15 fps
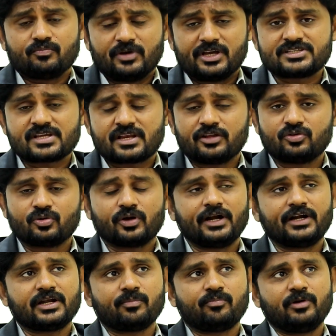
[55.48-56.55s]
మేజర్
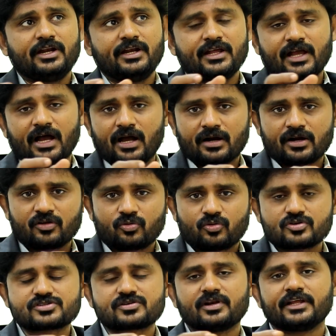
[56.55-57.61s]
ఎందుకనంటే బ్లీడింగ్ ఆగడం
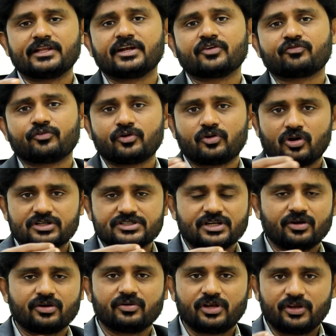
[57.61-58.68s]
కోసం లేదంటే ఫుడ్
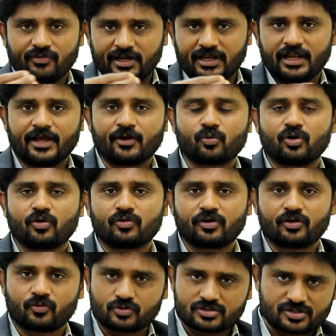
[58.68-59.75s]
లాడ్జింగ్ ఇవన్నీ లేకుండా
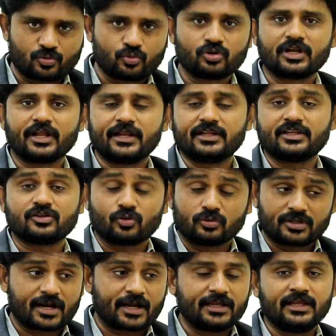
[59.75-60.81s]
ఉండడం కోసం కుట్లు అనేది
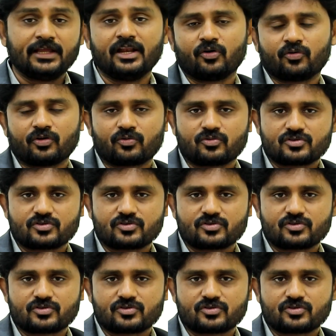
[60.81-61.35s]
తొందరగా హీల్ అవ్వడం